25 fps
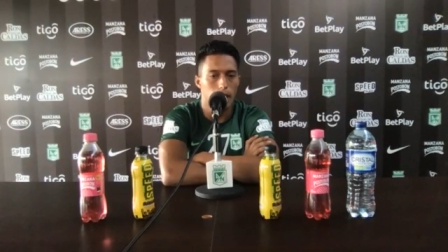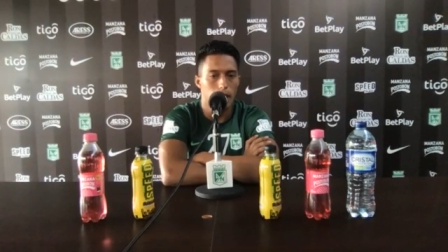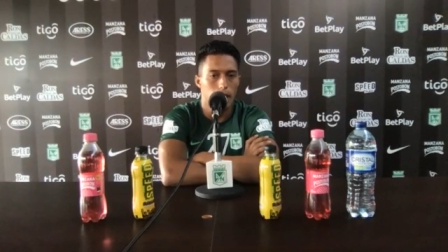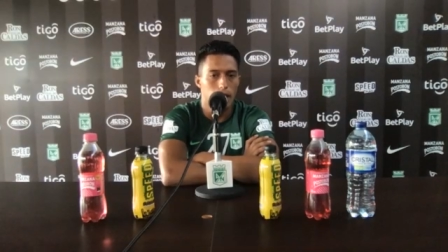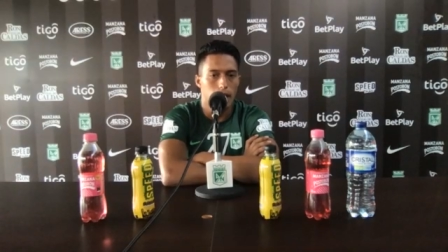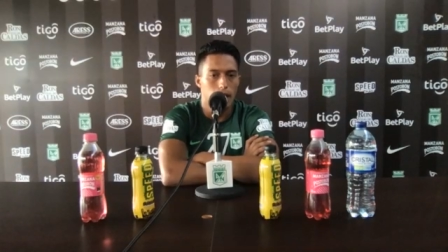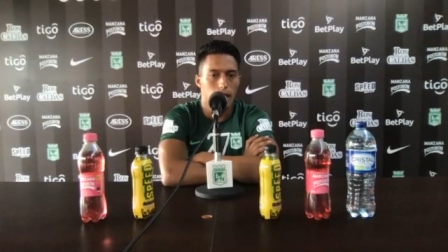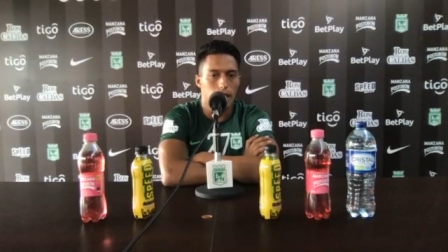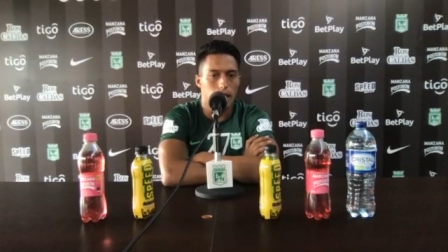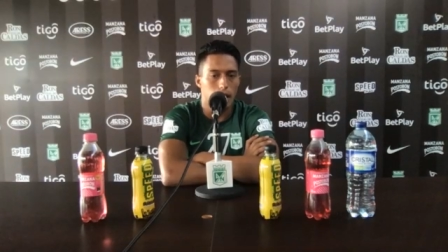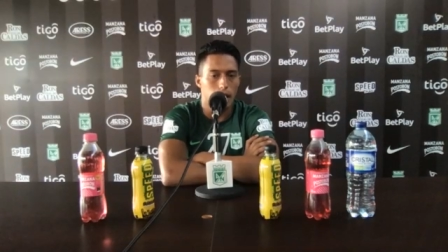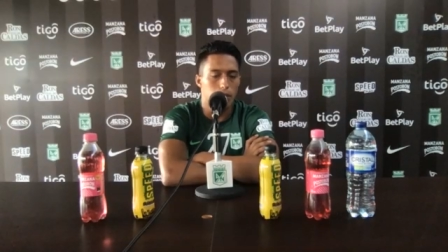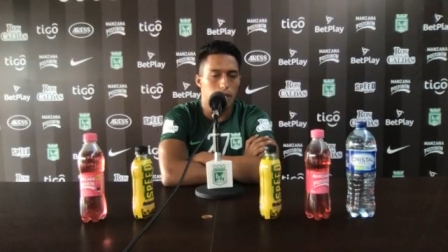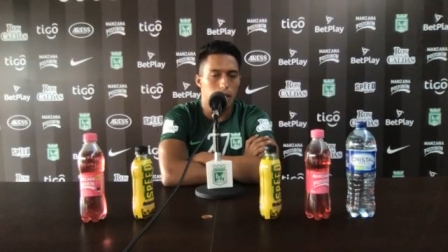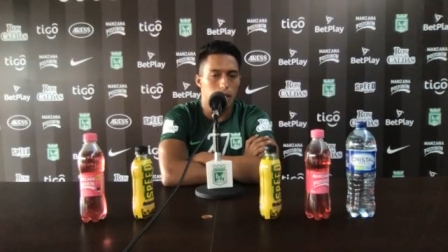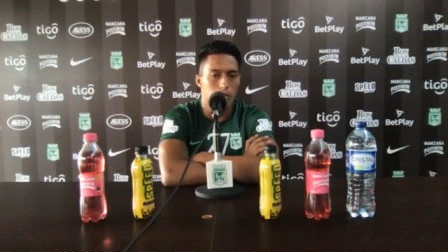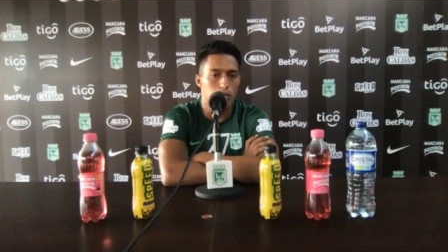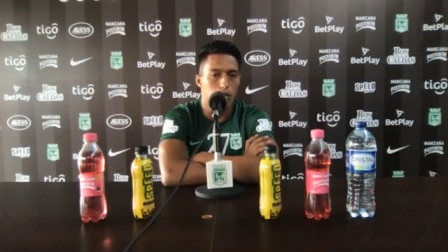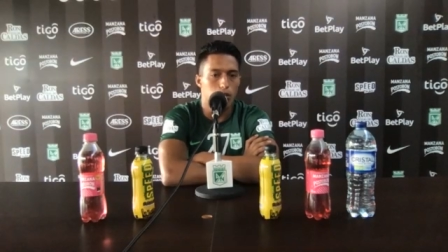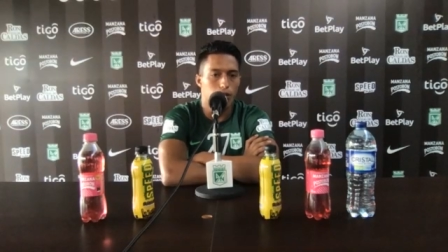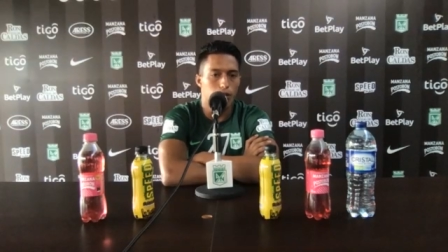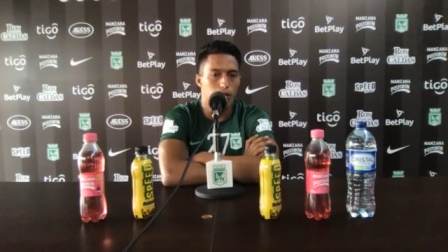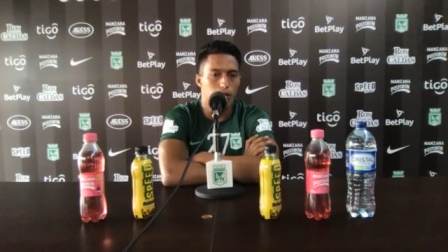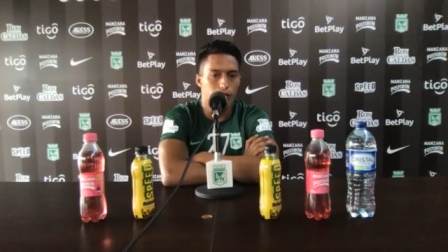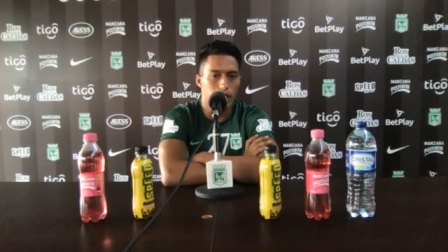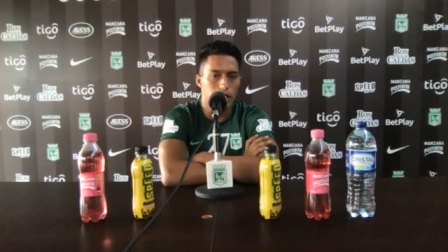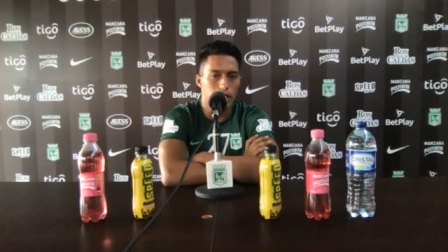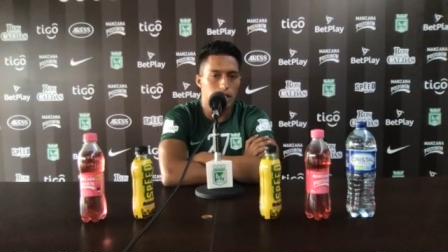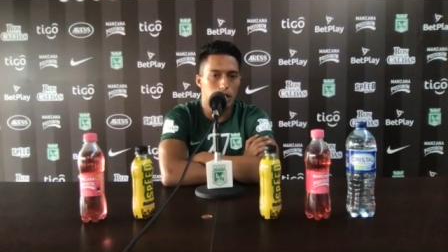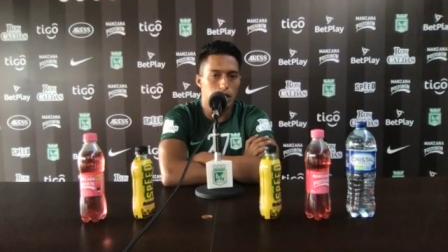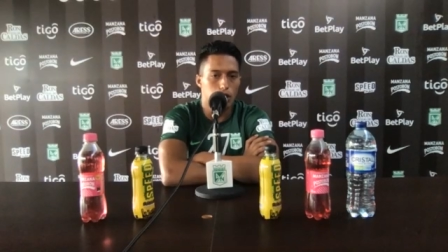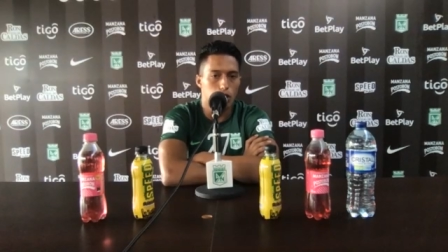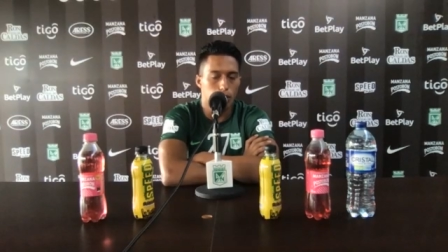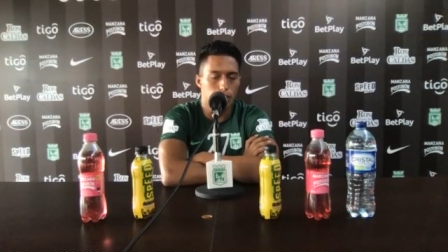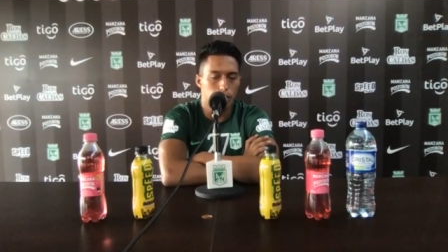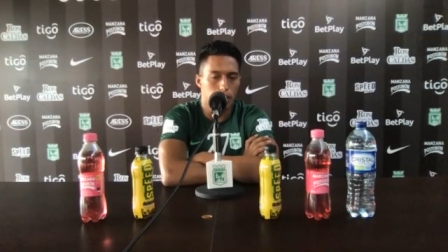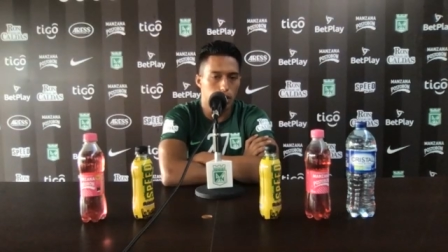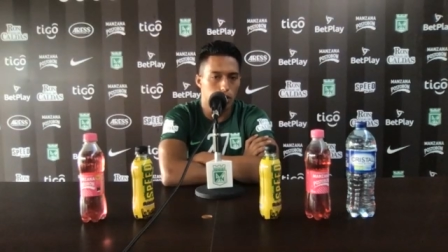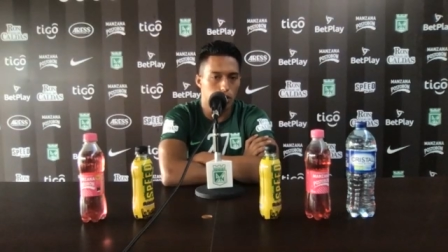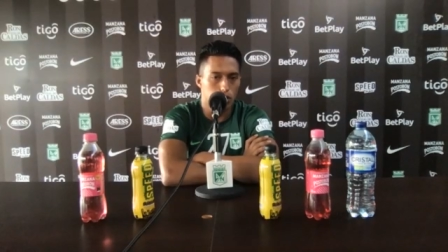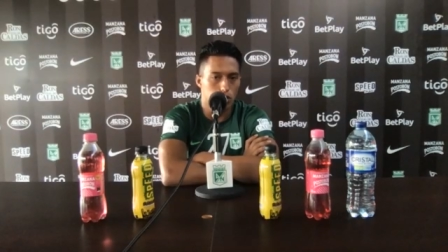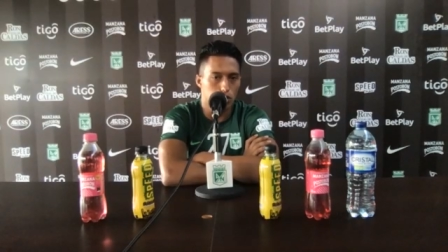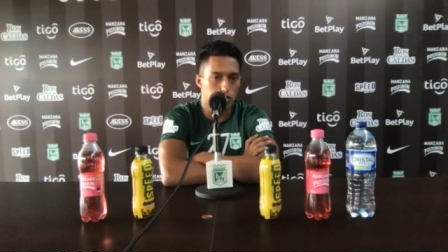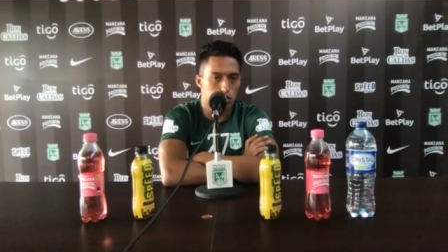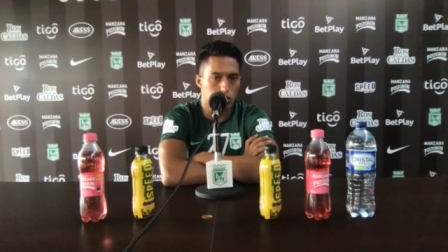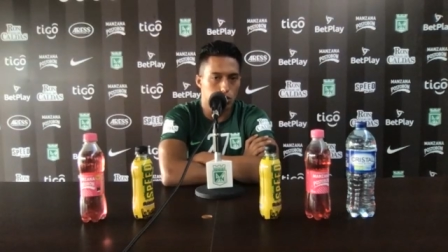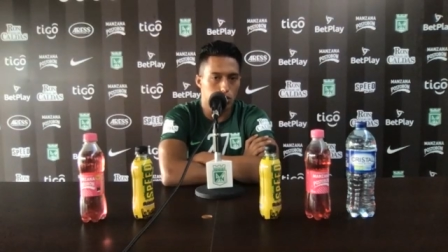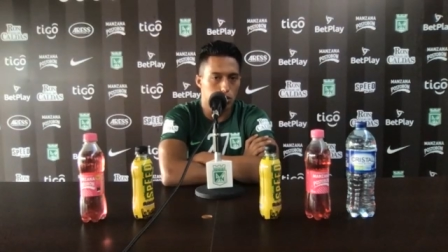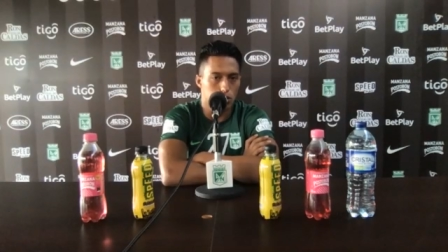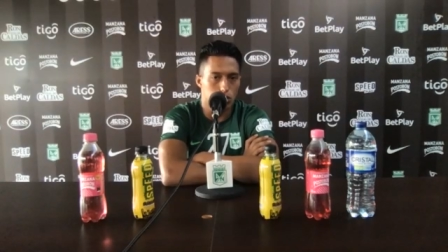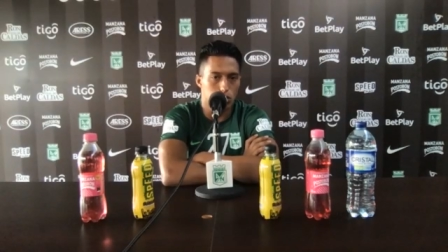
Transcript: también muy físico, pero nosotros